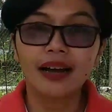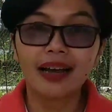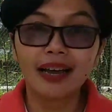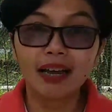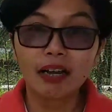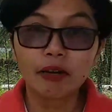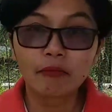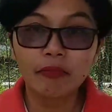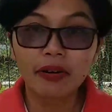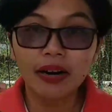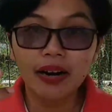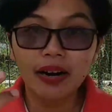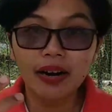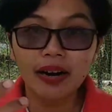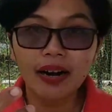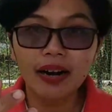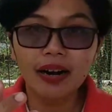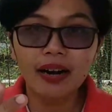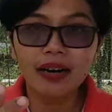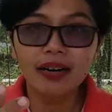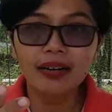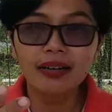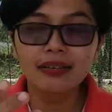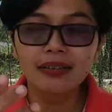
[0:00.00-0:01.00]
Eh
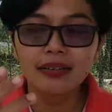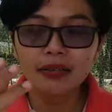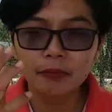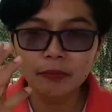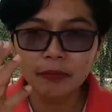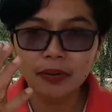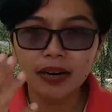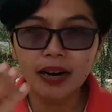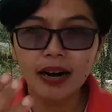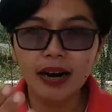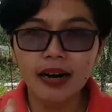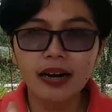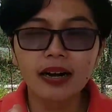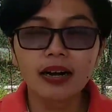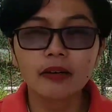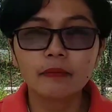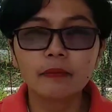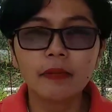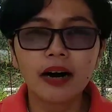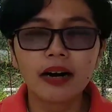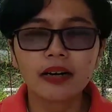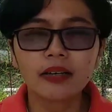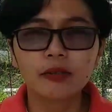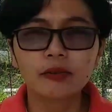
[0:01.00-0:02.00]
maka
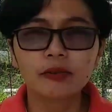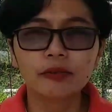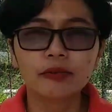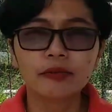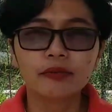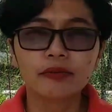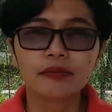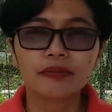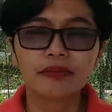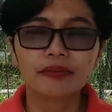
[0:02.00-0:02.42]
pehaga bandu.